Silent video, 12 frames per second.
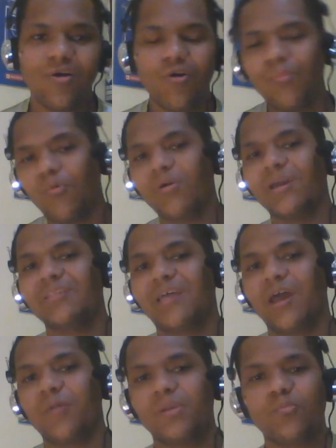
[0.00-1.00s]
como um
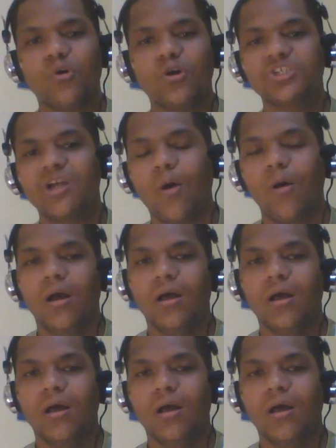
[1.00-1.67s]
critério primordial,